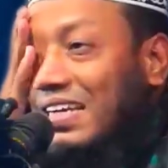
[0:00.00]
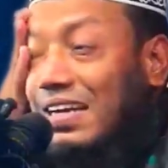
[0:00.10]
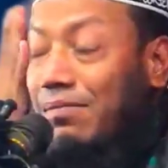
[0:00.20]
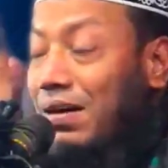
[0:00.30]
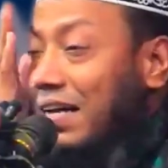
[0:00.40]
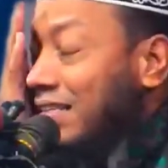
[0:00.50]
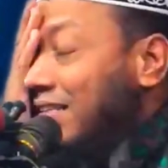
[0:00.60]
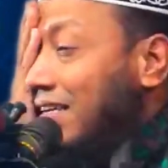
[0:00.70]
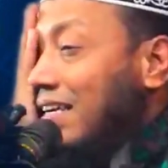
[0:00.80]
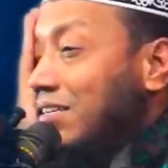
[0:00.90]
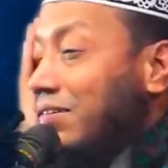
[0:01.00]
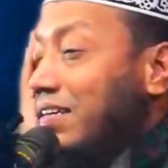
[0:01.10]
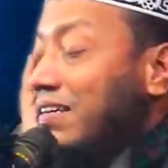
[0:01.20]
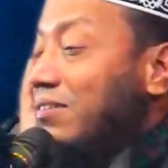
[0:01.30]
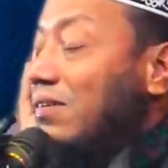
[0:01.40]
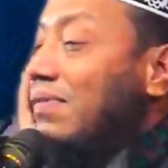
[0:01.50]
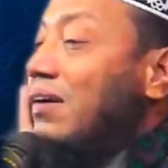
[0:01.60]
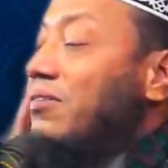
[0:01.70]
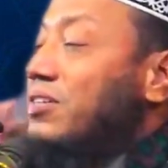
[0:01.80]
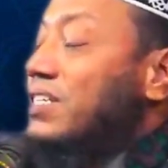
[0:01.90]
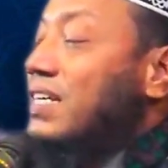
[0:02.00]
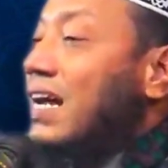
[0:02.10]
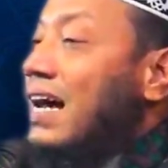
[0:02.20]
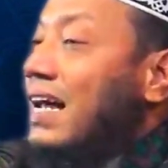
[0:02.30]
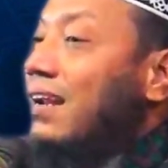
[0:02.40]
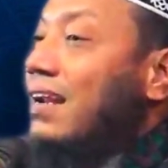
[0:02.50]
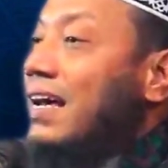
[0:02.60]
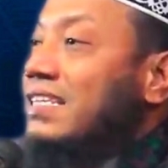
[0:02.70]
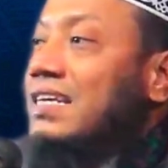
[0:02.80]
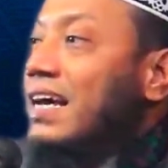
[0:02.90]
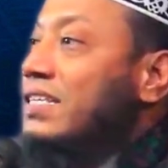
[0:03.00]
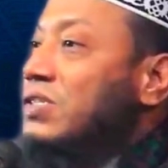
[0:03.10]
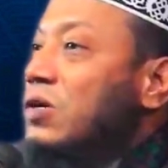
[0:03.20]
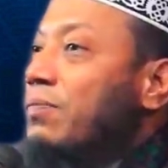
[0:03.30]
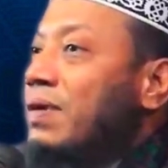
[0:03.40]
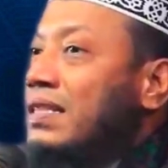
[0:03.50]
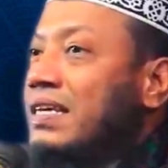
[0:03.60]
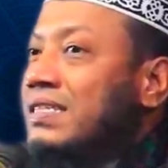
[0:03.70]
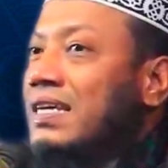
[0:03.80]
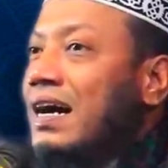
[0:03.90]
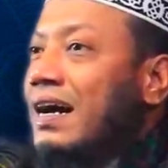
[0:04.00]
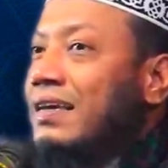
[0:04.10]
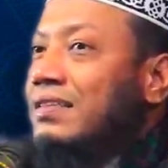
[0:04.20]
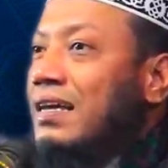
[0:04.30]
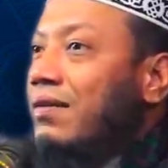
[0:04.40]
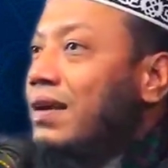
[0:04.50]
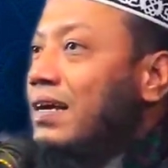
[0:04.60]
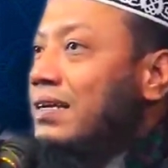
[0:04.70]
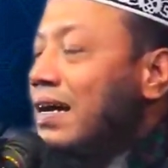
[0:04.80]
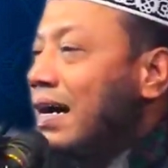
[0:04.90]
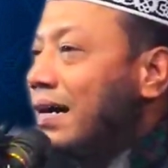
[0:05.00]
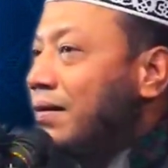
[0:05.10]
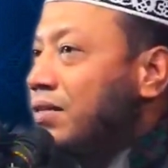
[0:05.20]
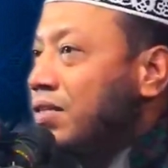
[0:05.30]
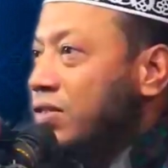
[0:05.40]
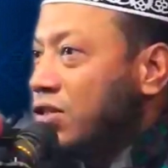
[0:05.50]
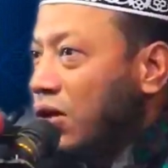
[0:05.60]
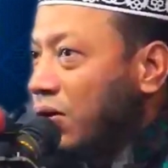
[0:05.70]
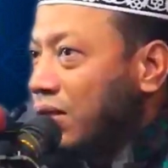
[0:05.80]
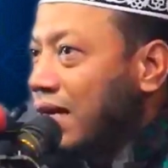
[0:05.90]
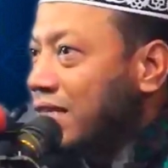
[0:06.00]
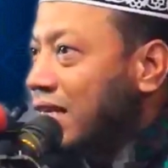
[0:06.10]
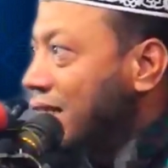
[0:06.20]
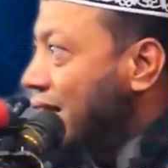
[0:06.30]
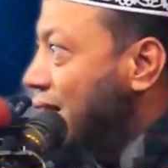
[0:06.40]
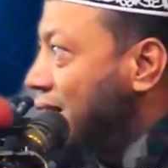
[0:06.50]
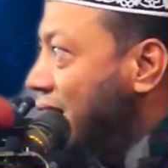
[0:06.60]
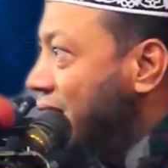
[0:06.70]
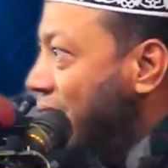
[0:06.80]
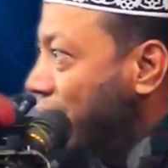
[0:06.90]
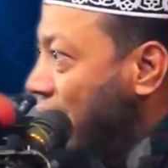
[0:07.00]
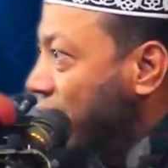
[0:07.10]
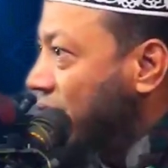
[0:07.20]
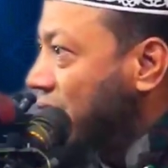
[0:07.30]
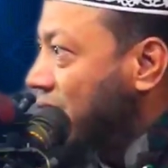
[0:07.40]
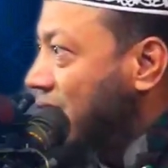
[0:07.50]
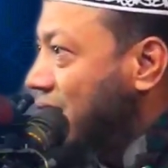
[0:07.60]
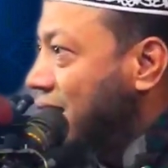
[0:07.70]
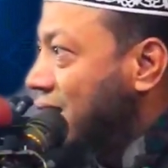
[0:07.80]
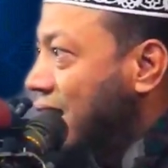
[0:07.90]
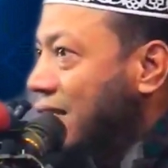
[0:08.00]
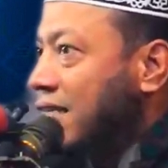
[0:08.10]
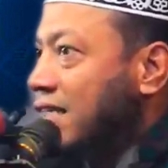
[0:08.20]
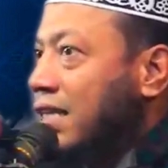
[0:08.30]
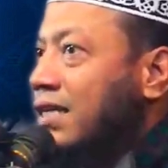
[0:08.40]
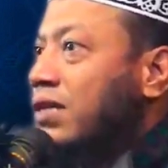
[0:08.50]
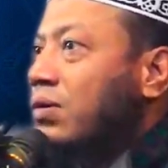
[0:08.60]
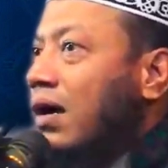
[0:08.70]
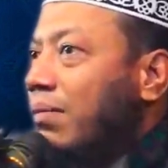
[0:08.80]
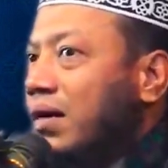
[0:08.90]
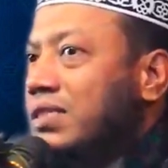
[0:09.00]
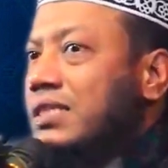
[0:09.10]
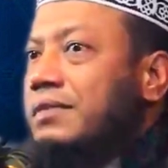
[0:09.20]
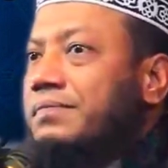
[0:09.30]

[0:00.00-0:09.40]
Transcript: এটা বাদ দিয়ে যদি কোনো মানুষ আল্লাহর সাহায্য পেতে চায় তাহলে এটা জনতার সাথে দেশের মানুষের সাথে জাতির সাথে ধোকাবাজ